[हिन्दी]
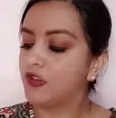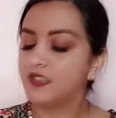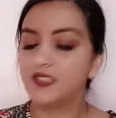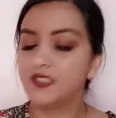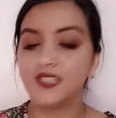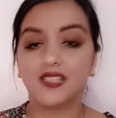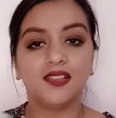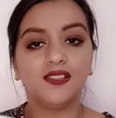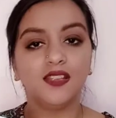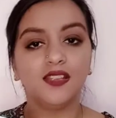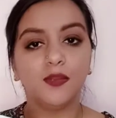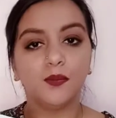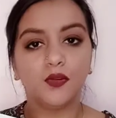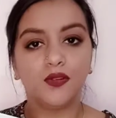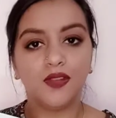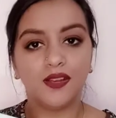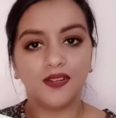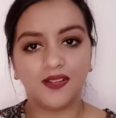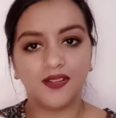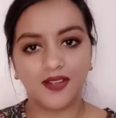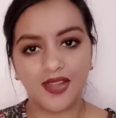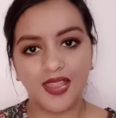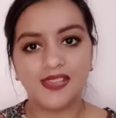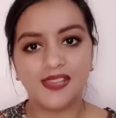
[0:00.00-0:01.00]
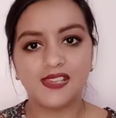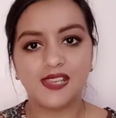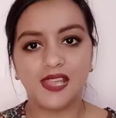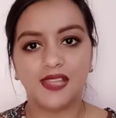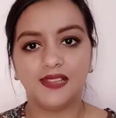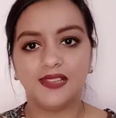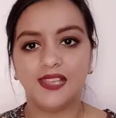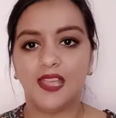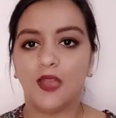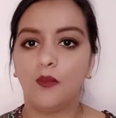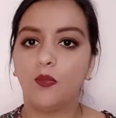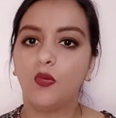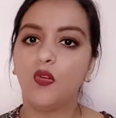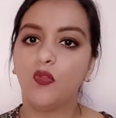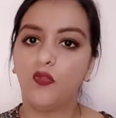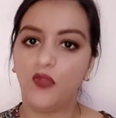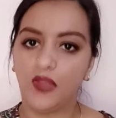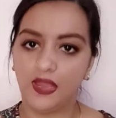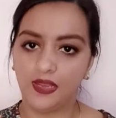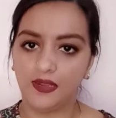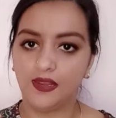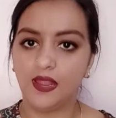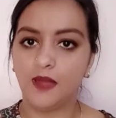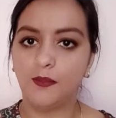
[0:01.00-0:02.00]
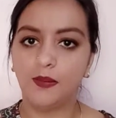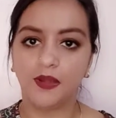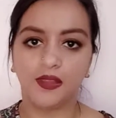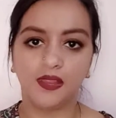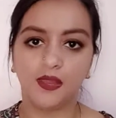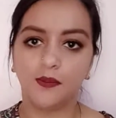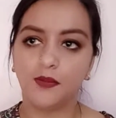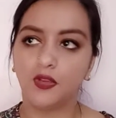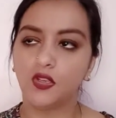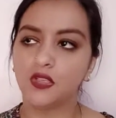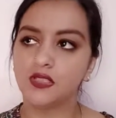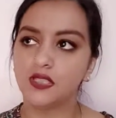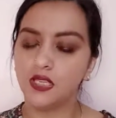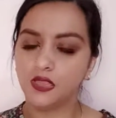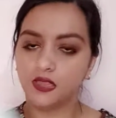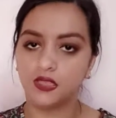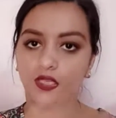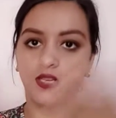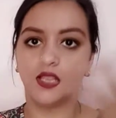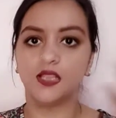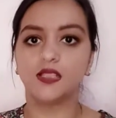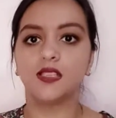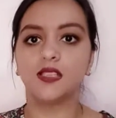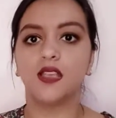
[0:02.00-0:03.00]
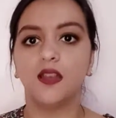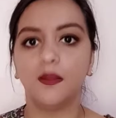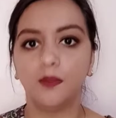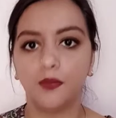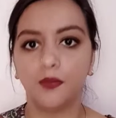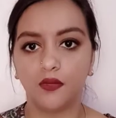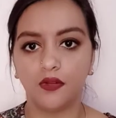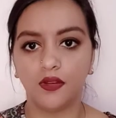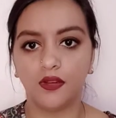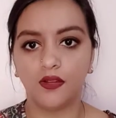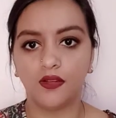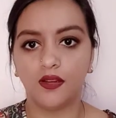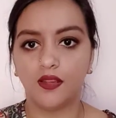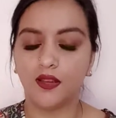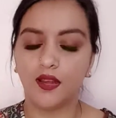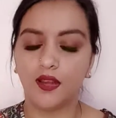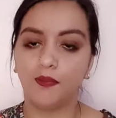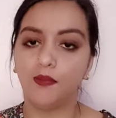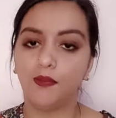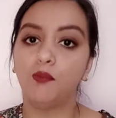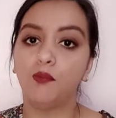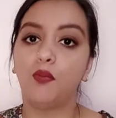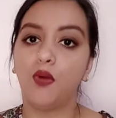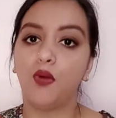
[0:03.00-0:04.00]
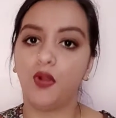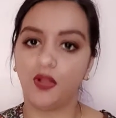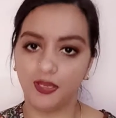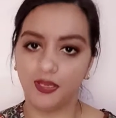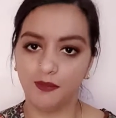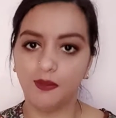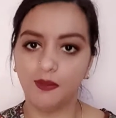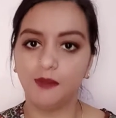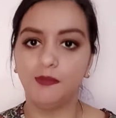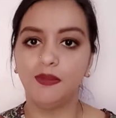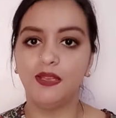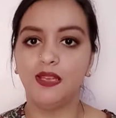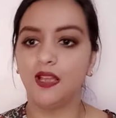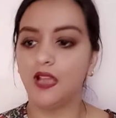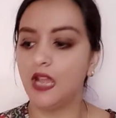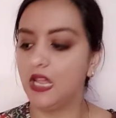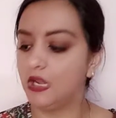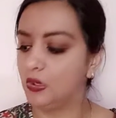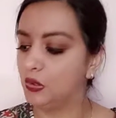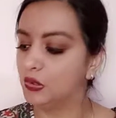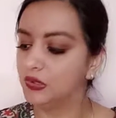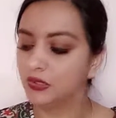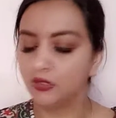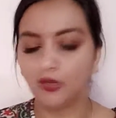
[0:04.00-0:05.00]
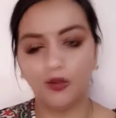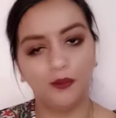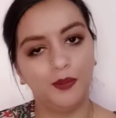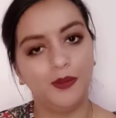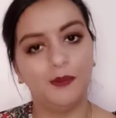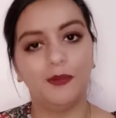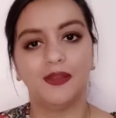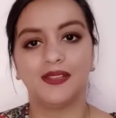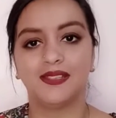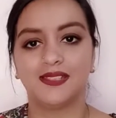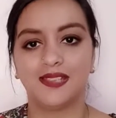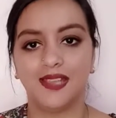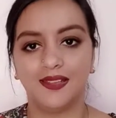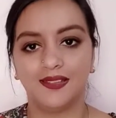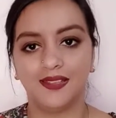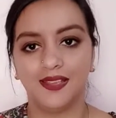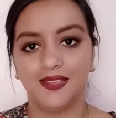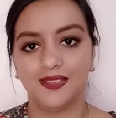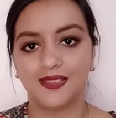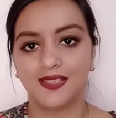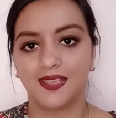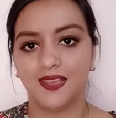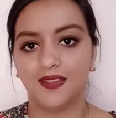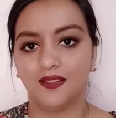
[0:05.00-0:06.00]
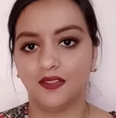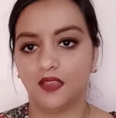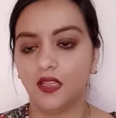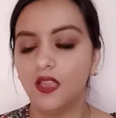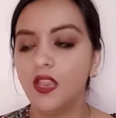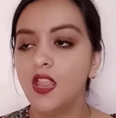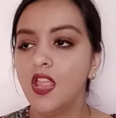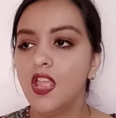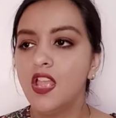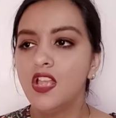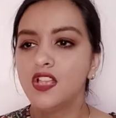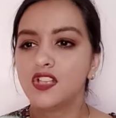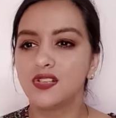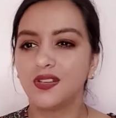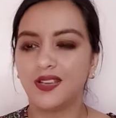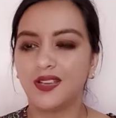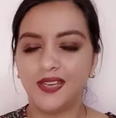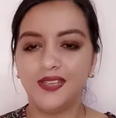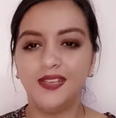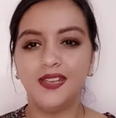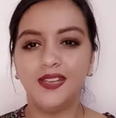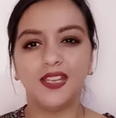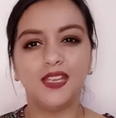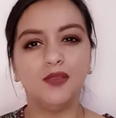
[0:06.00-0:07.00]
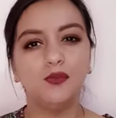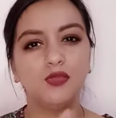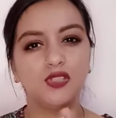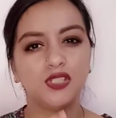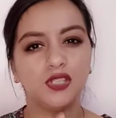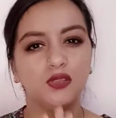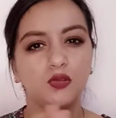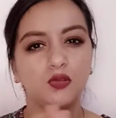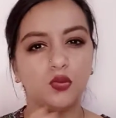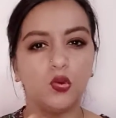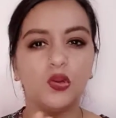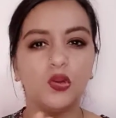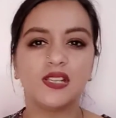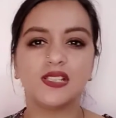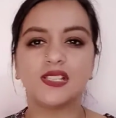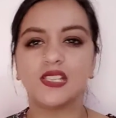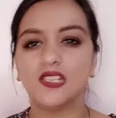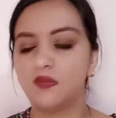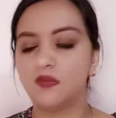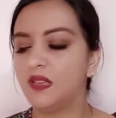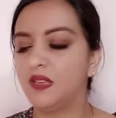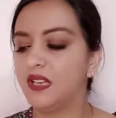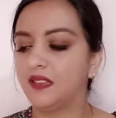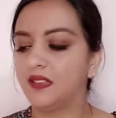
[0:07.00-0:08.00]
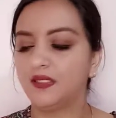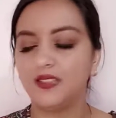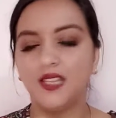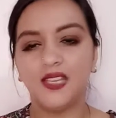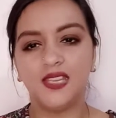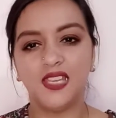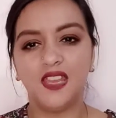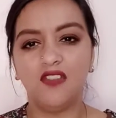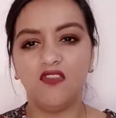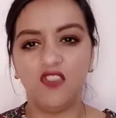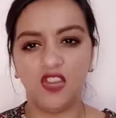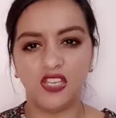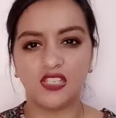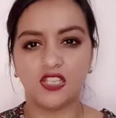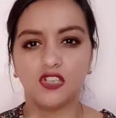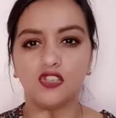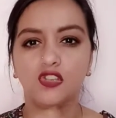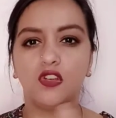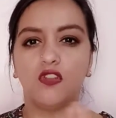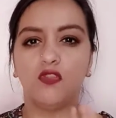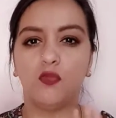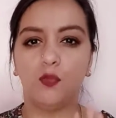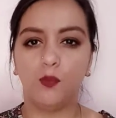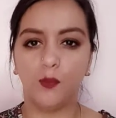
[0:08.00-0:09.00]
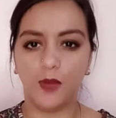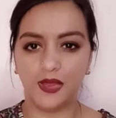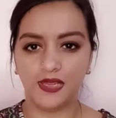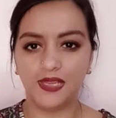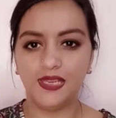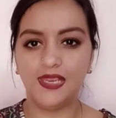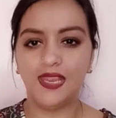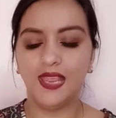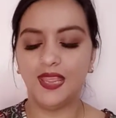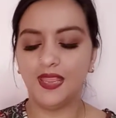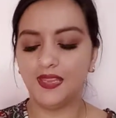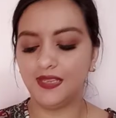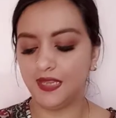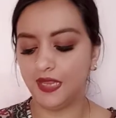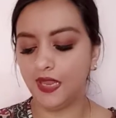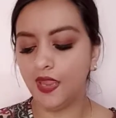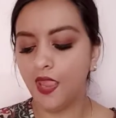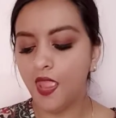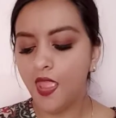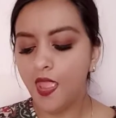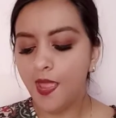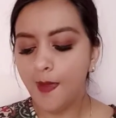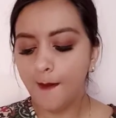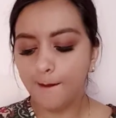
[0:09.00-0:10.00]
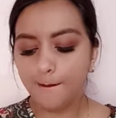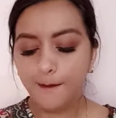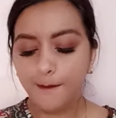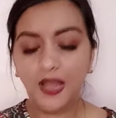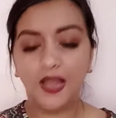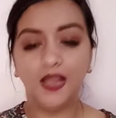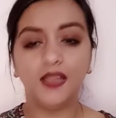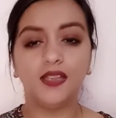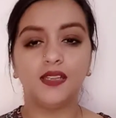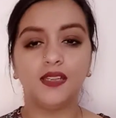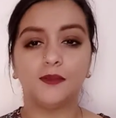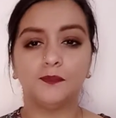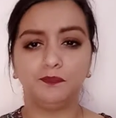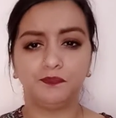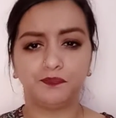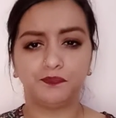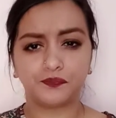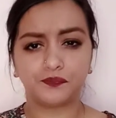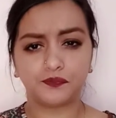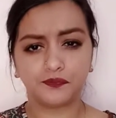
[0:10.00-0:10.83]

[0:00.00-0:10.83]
और जिसके अंदर प्रोडक्ट रह जाता है आपको फेंकना पड़ता है बिकॉज इतना सारा प्रोडक्ट अगर आप बॉडी पे भी लगा लो तो भी बच जाता है इसके अंदर सो so, कहीं ना कहीं मुझे थोड़ा सा इसमें लगता है कि वेस्टेज ऑफ मनी है ये बट